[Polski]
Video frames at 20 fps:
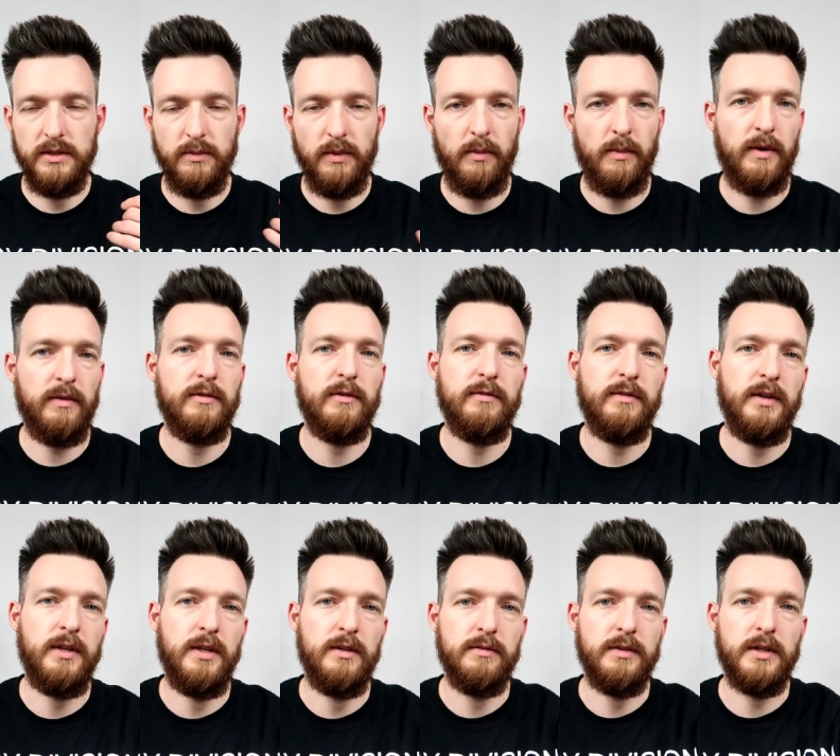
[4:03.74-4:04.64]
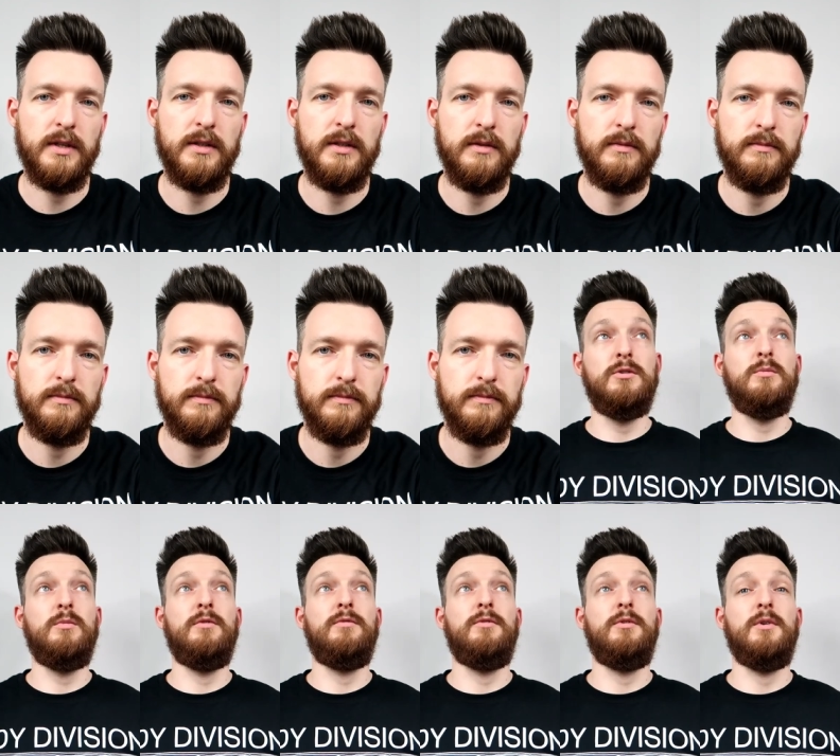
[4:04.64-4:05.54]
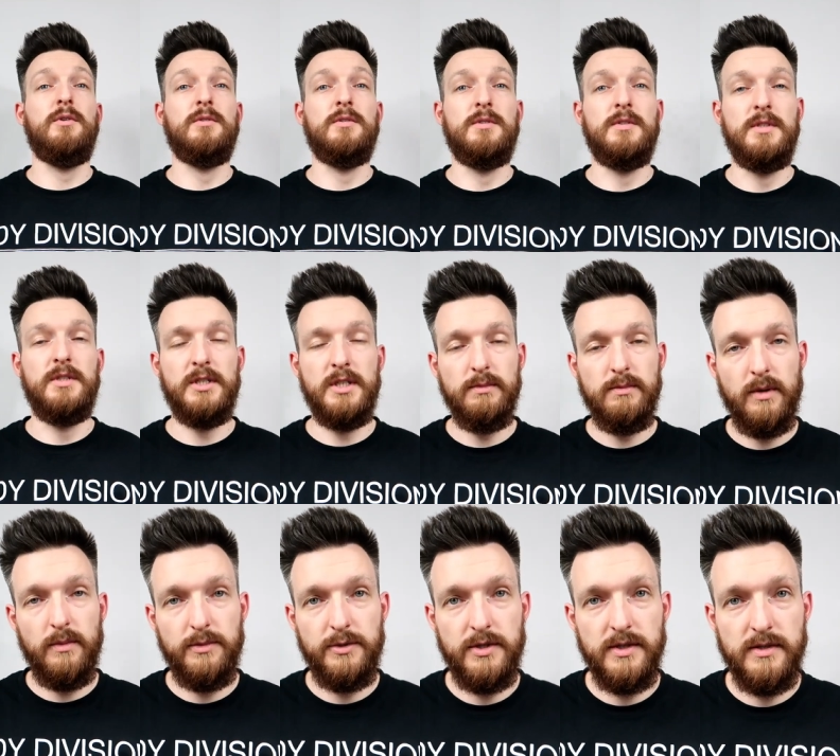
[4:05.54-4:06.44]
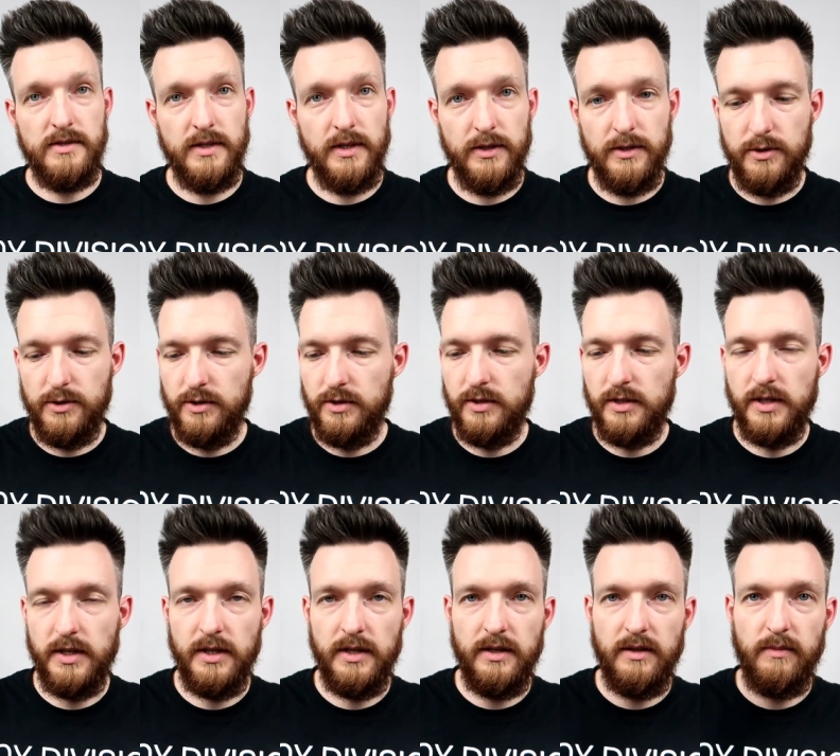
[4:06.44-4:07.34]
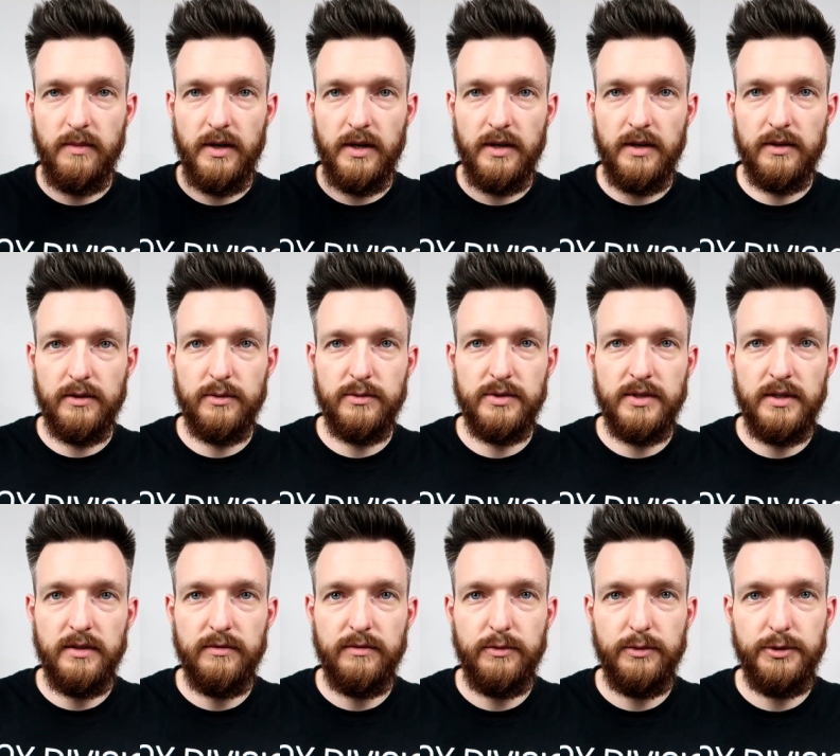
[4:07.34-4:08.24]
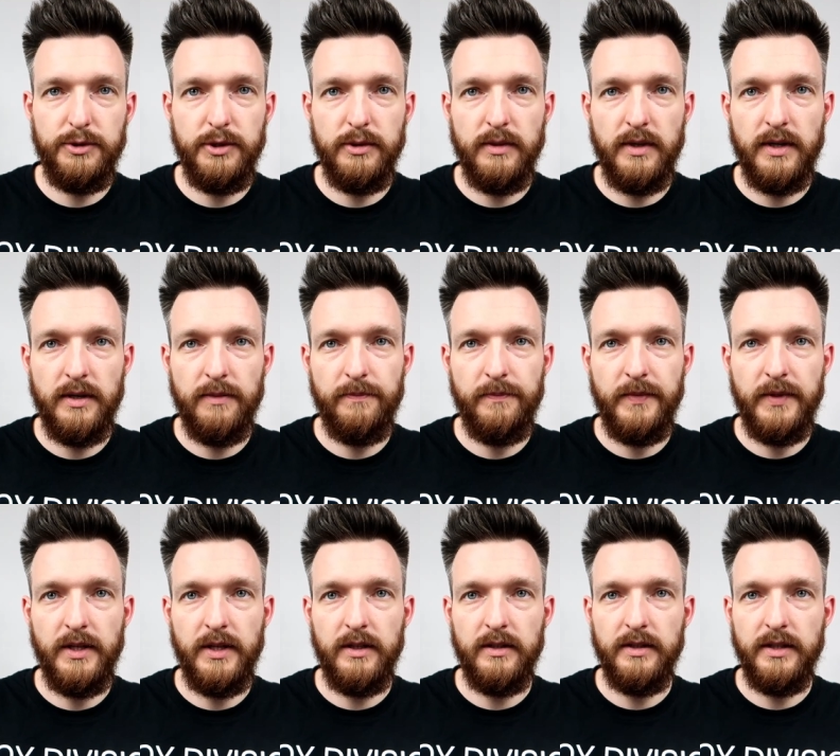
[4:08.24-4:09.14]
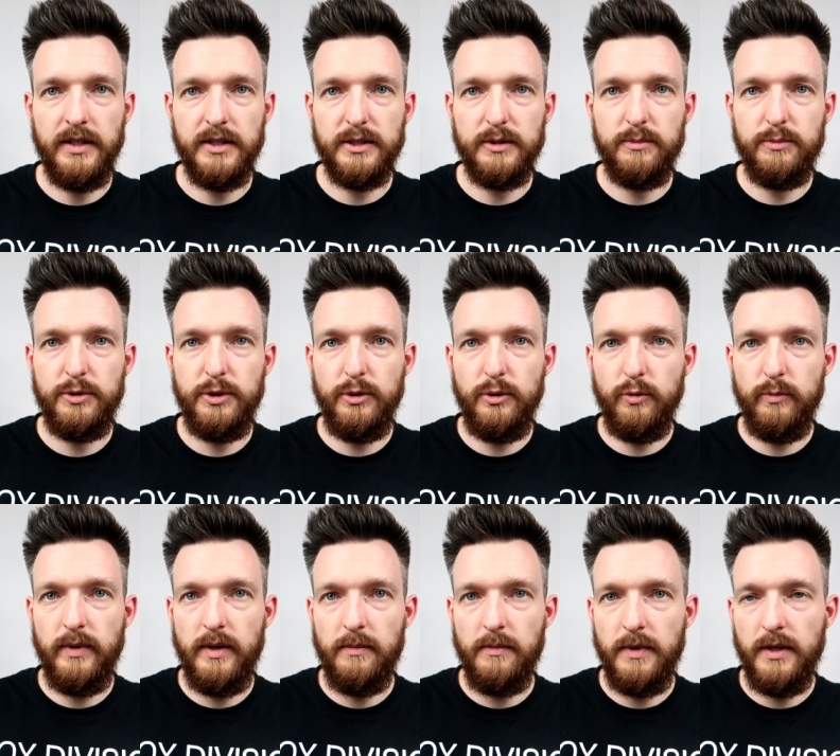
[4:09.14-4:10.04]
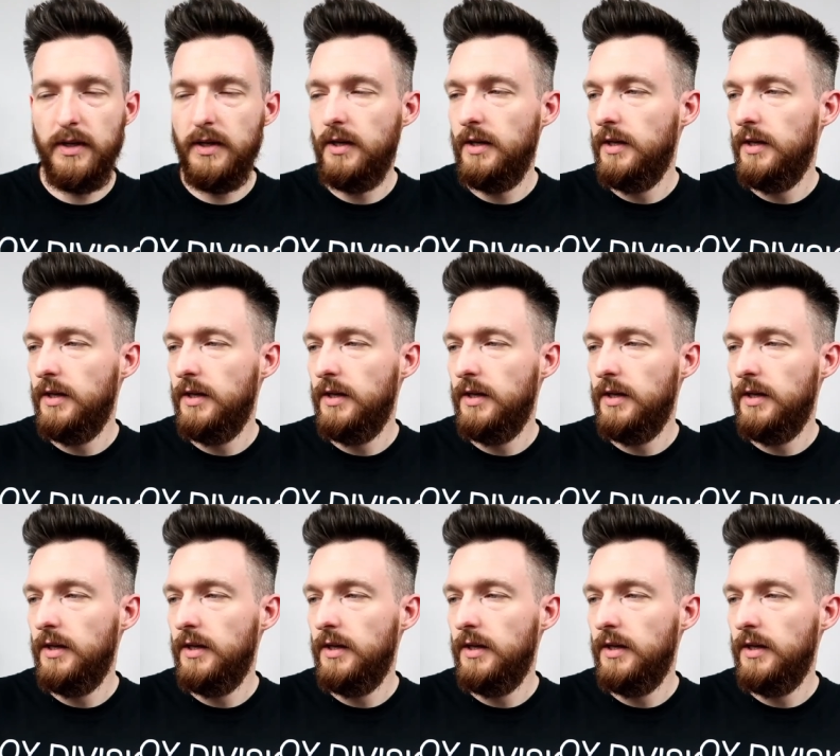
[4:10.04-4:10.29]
z nim naprawdę fajne efekty. Podsumowując, trzeba przyznać, że marka Ruzel wróciła na rynek z przytupem.